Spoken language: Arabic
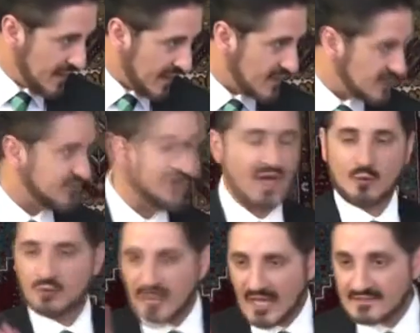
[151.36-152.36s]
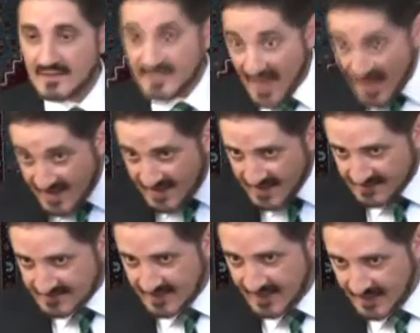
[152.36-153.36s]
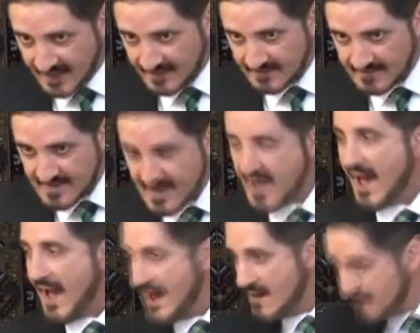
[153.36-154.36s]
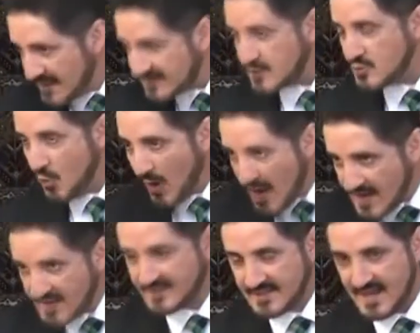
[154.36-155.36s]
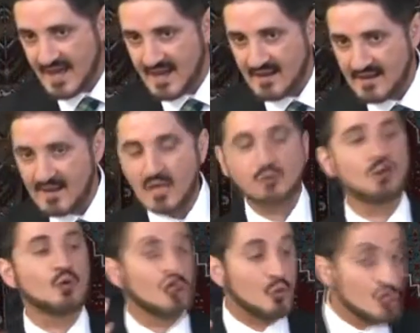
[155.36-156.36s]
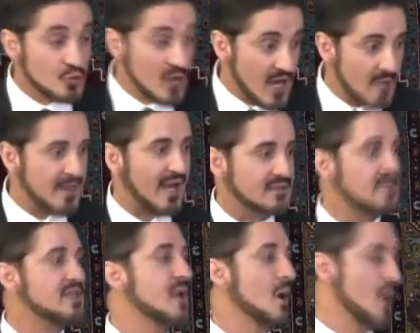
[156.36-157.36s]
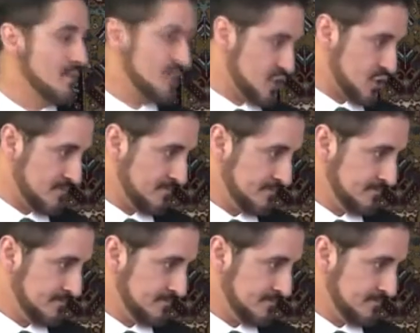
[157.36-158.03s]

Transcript: الخطف نحن نتحدث عن احتلال المتن هو الاحتلال لا تغرقونا بحديث الهوامش